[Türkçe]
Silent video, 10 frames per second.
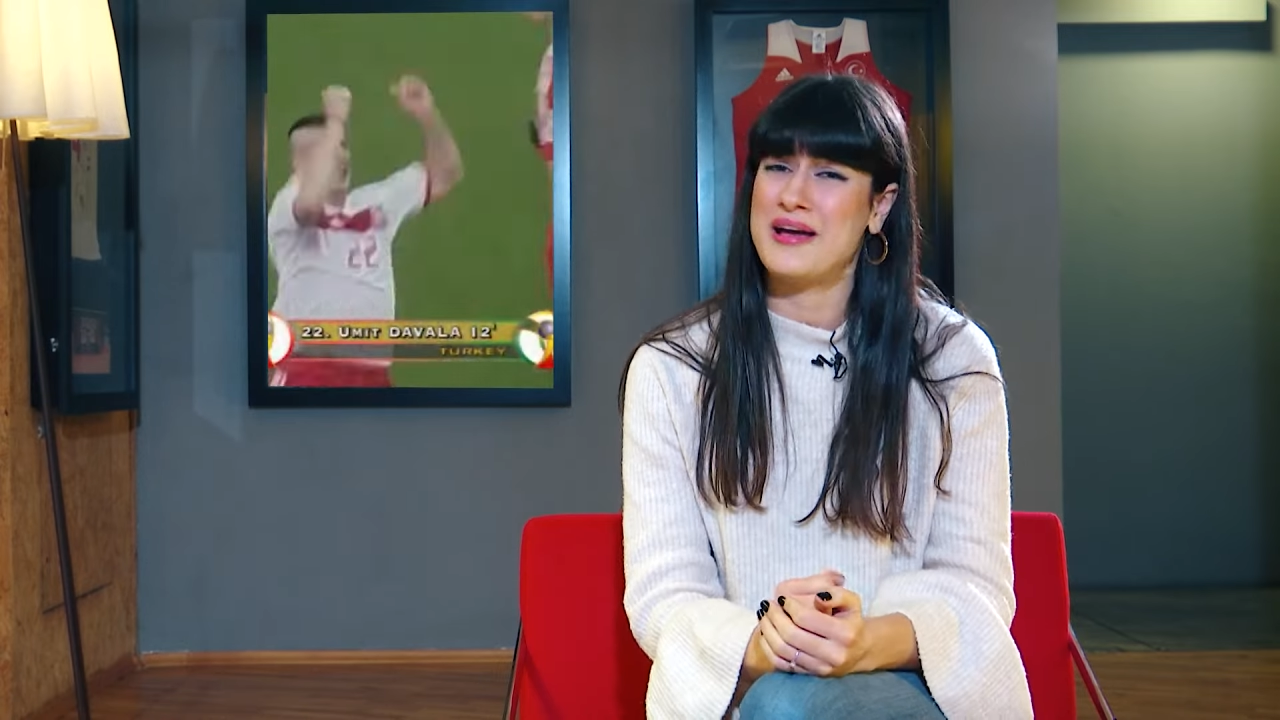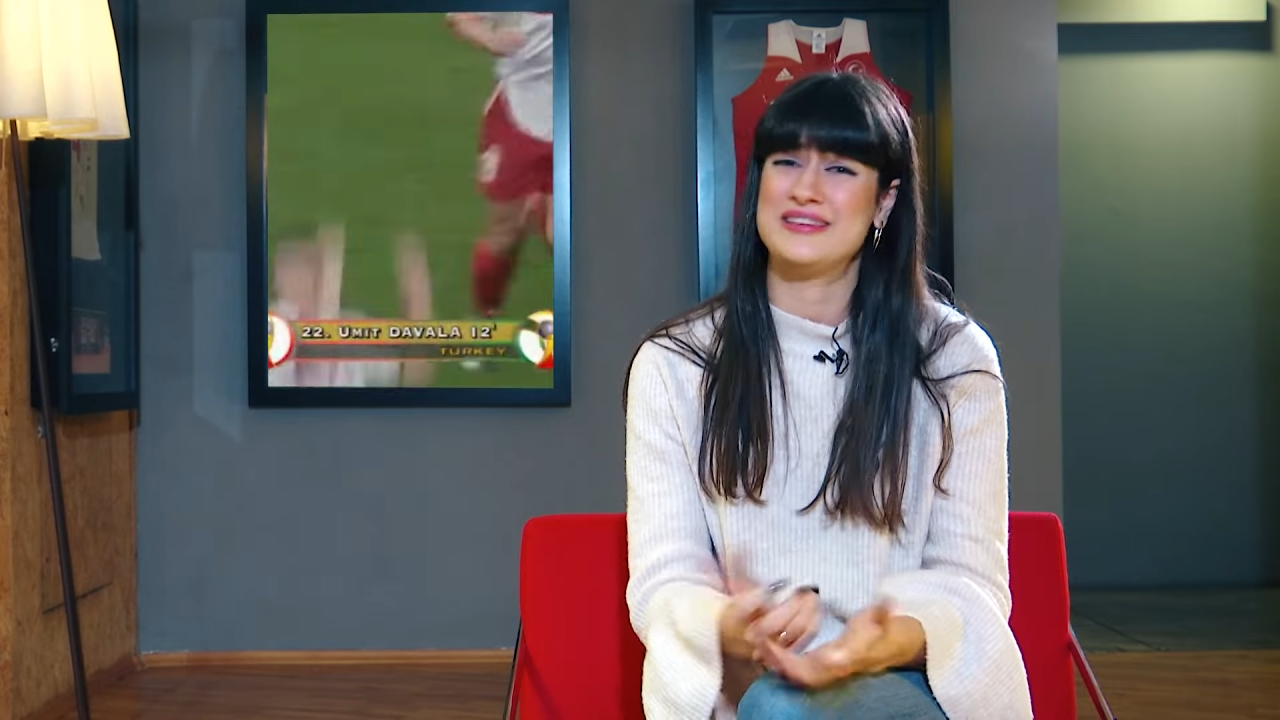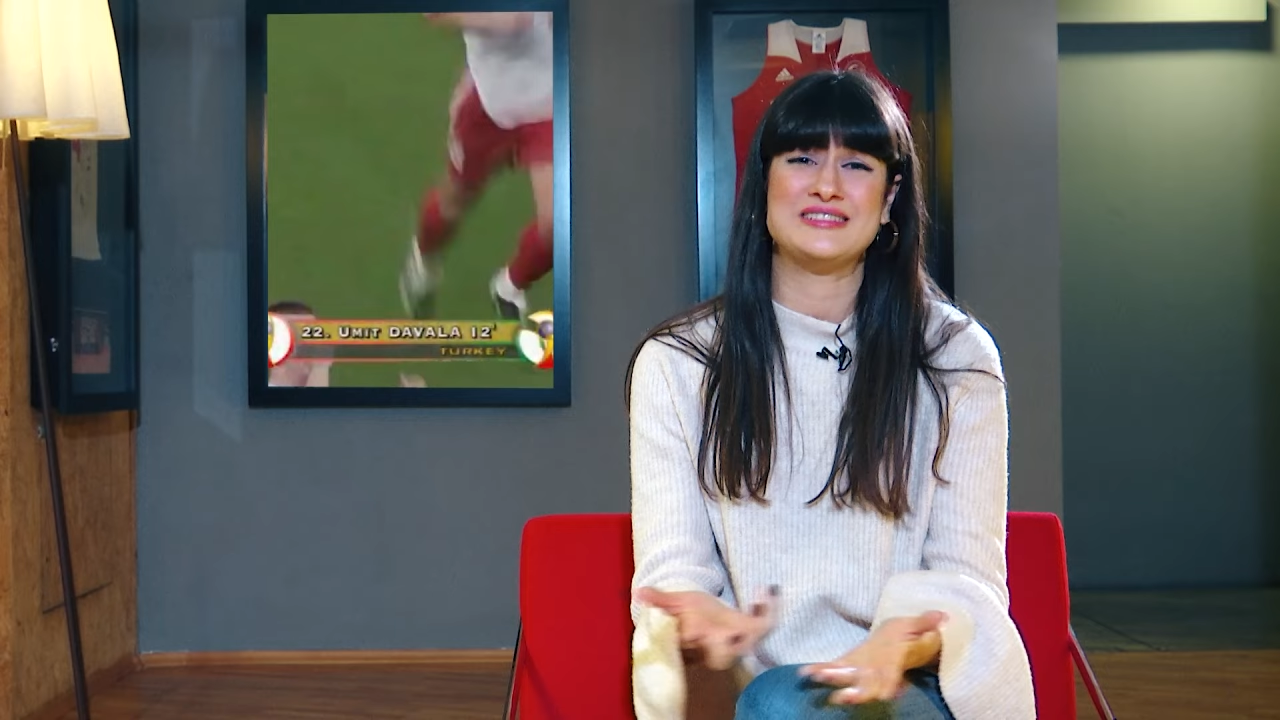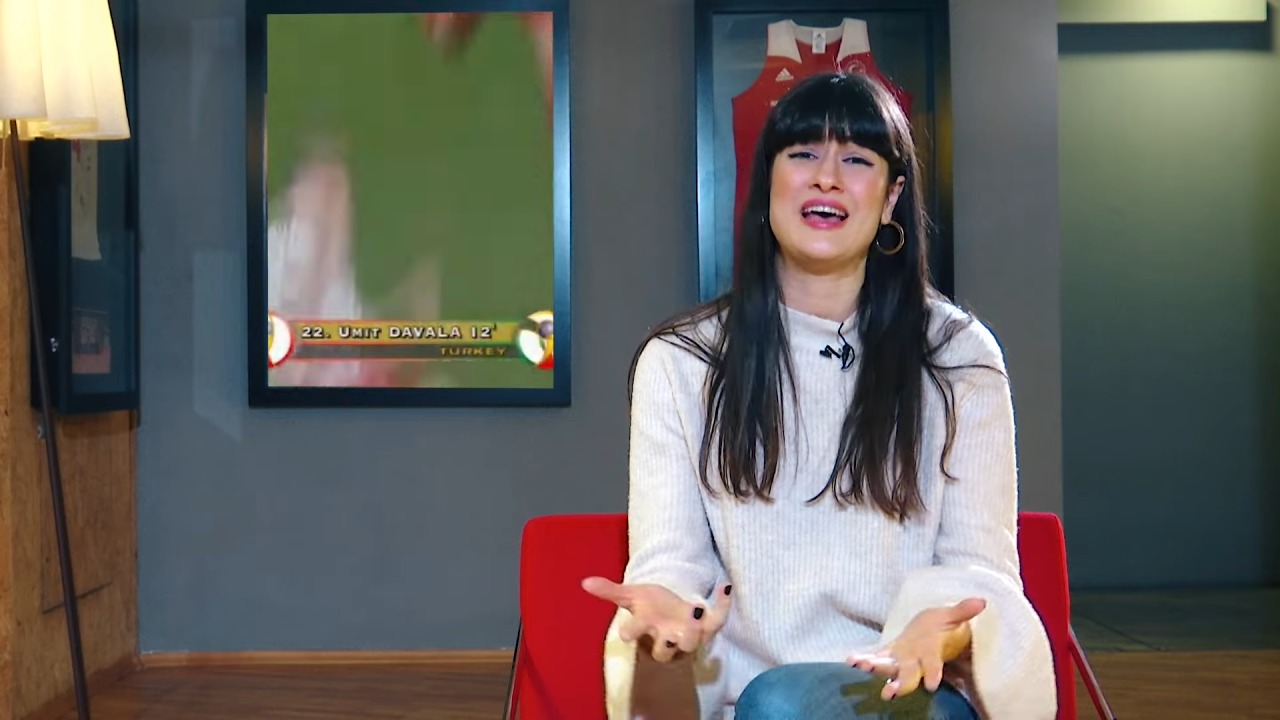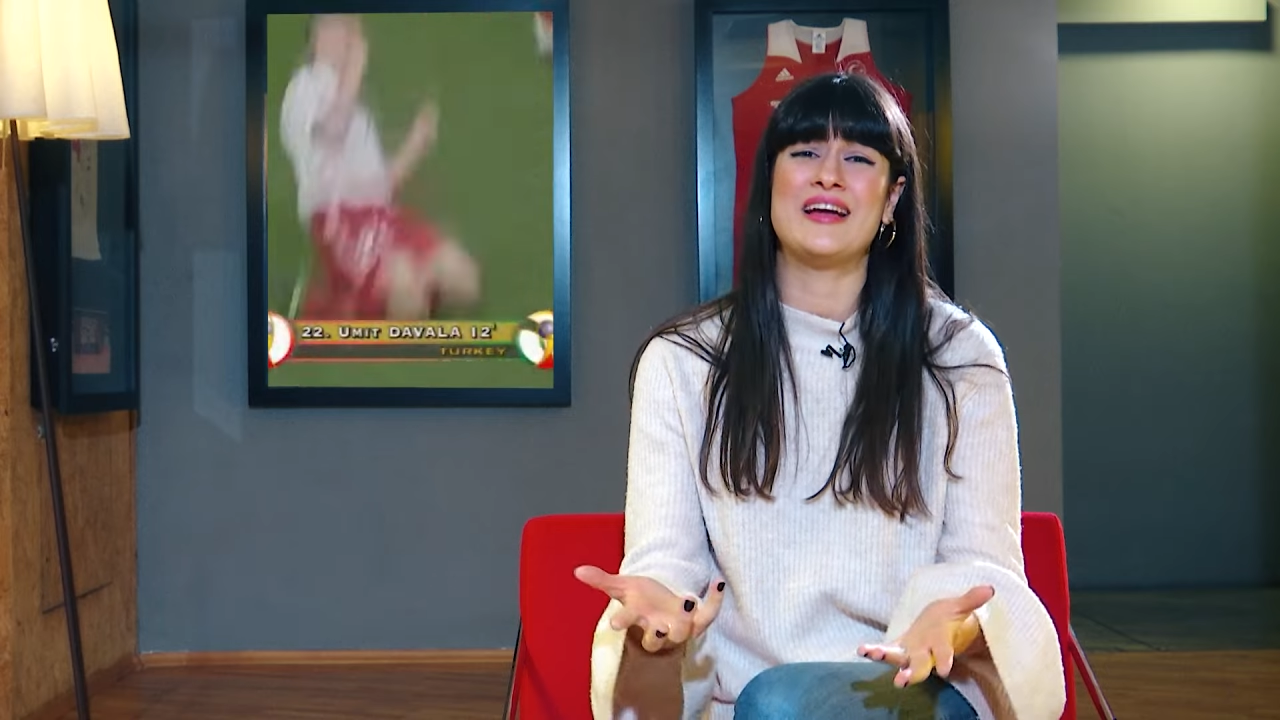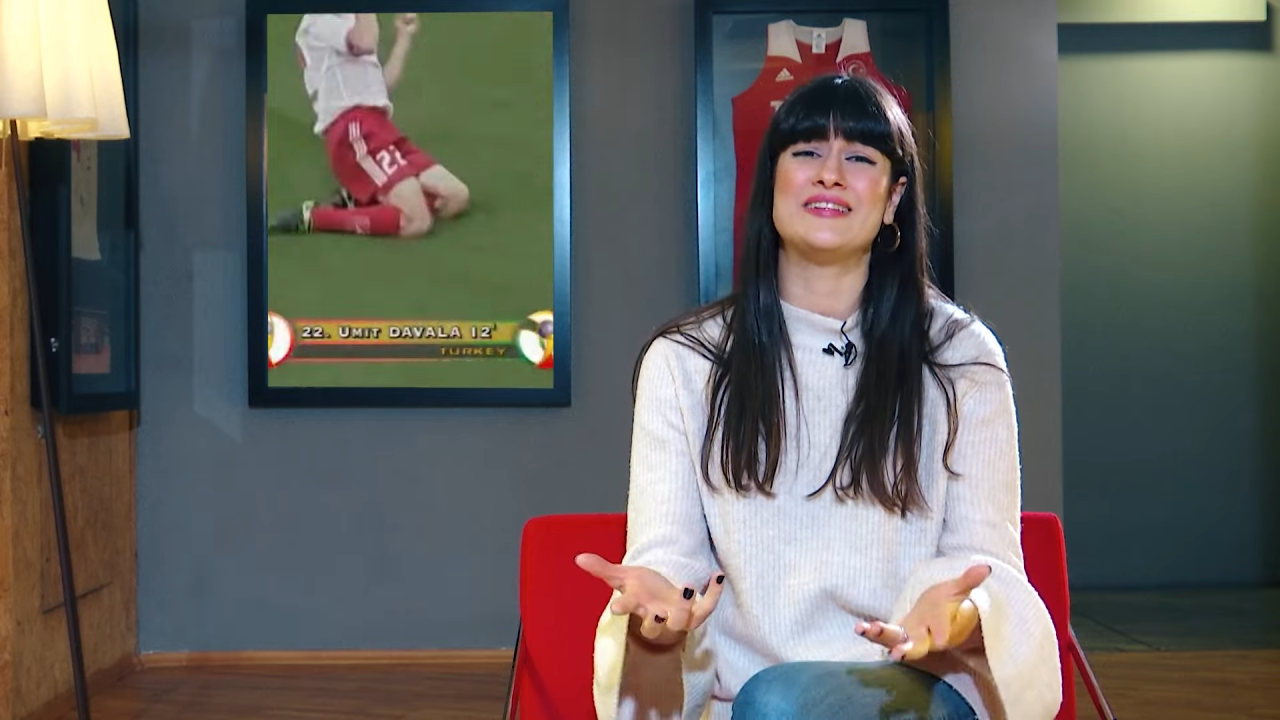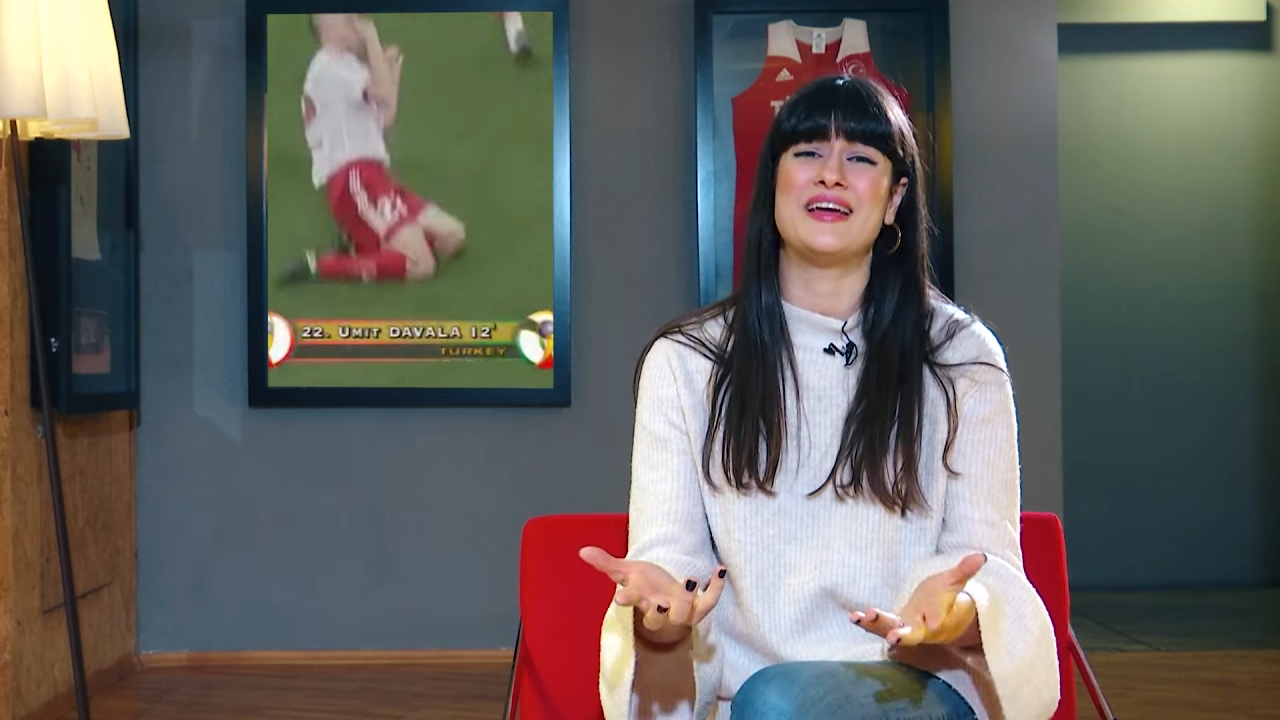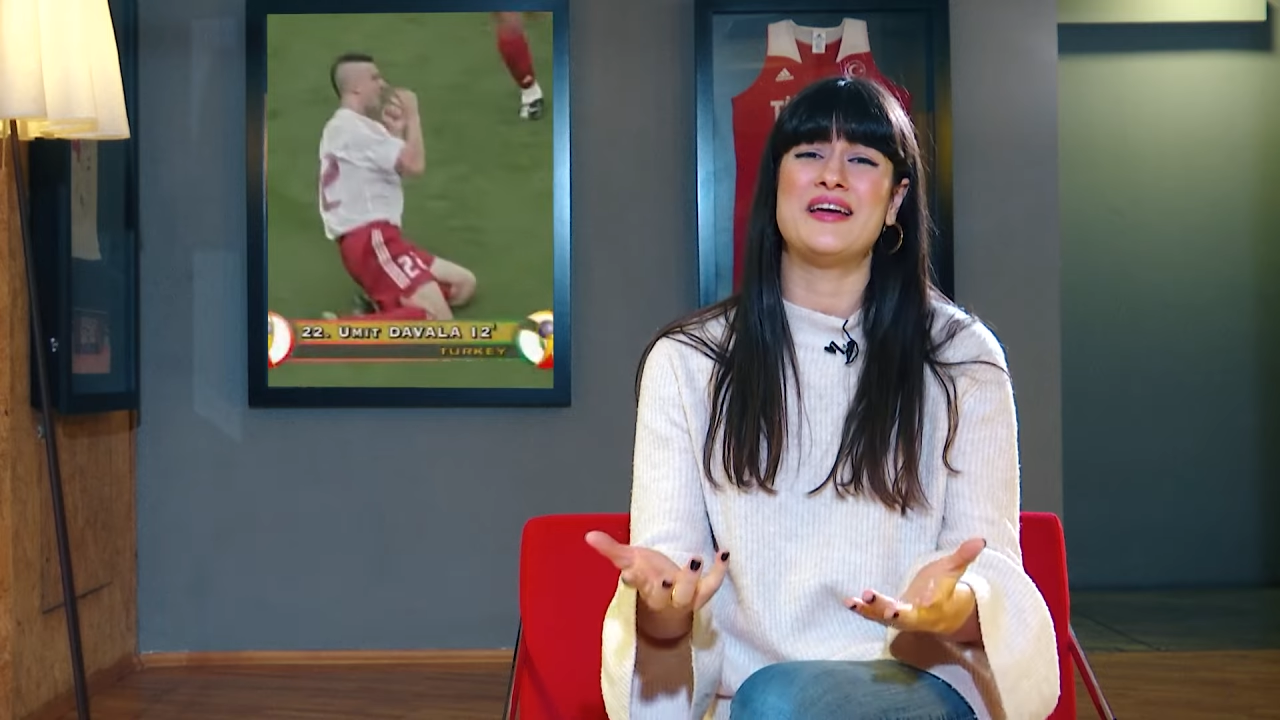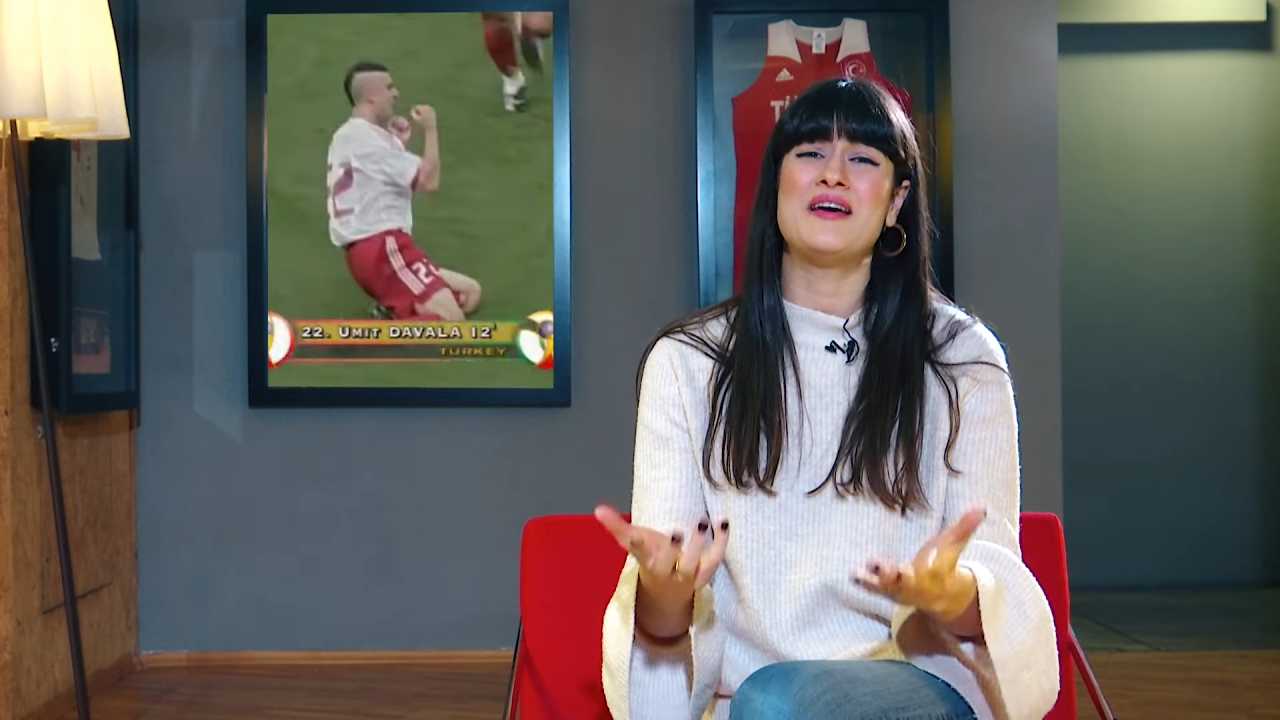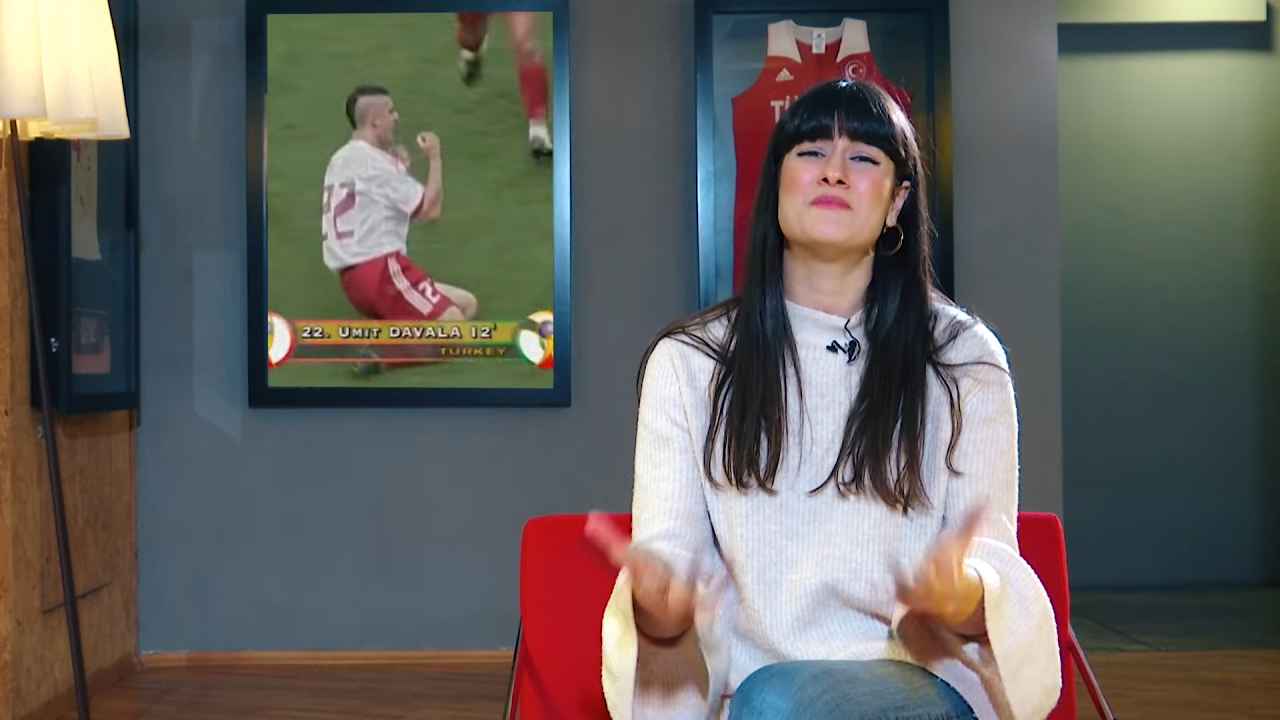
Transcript: Belki sen de